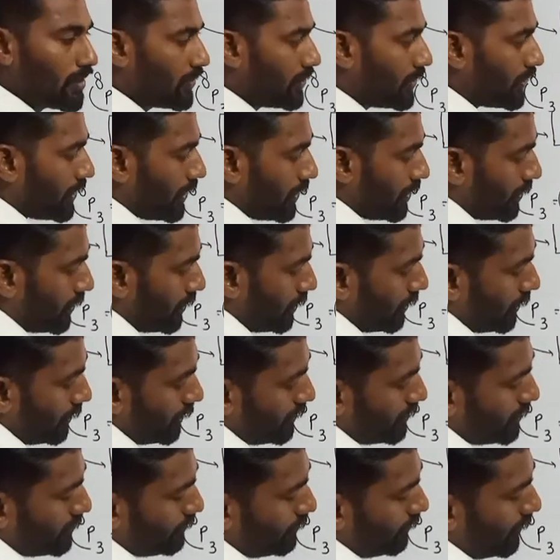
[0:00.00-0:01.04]
ठीक है
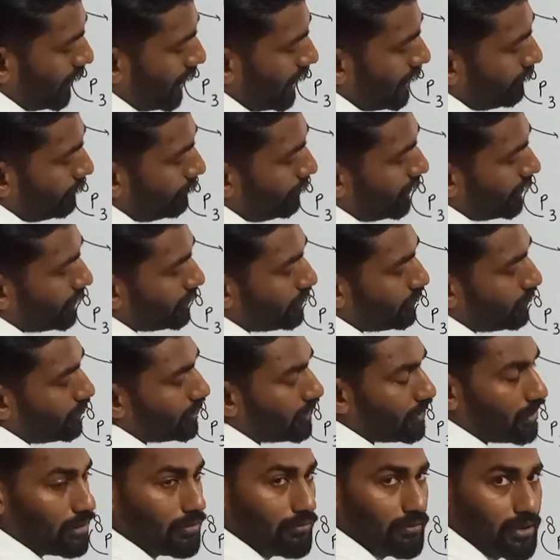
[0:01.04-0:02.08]
इस फाइव
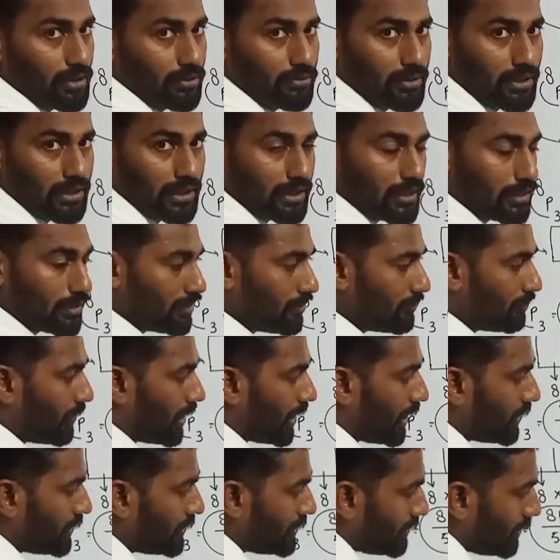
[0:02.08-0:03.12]
फैक्टोरियल की वैल्यू आ गई
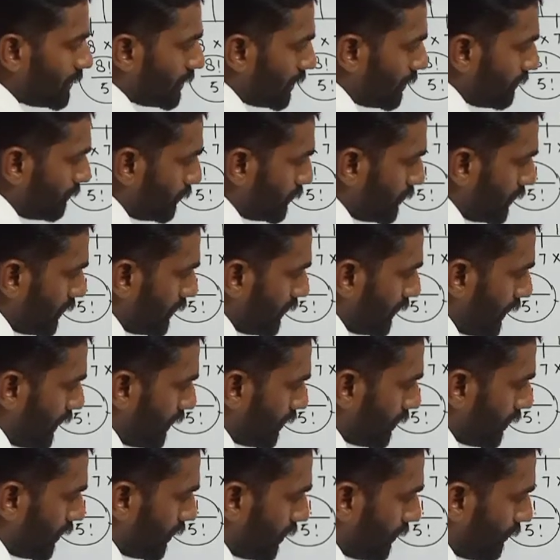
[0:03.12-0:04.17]
मान लीजिए कि मुझे
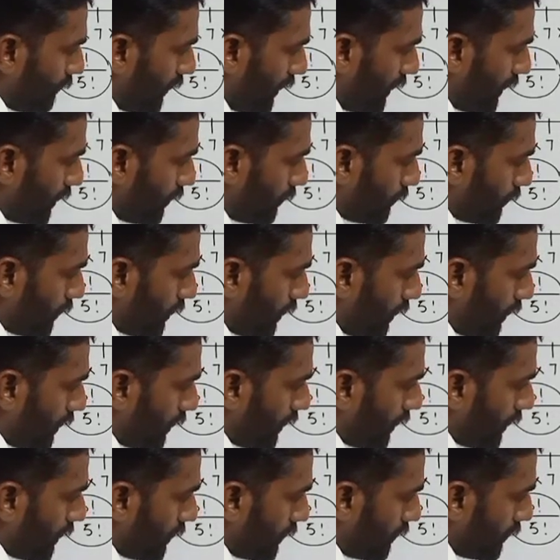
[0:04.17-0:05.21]
यहीं तक ही फाइंड आउट करना
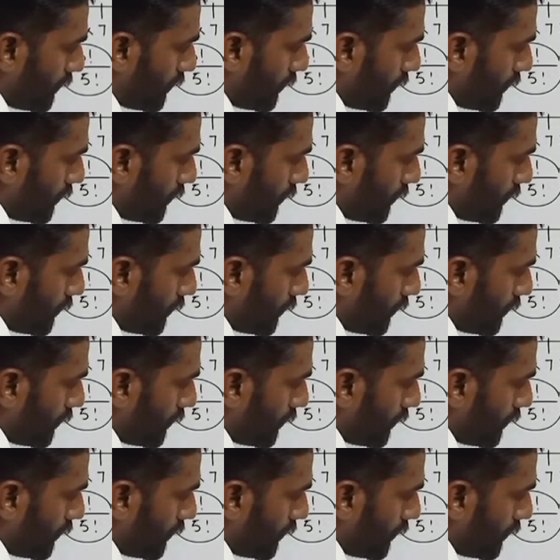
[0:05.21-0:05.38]
है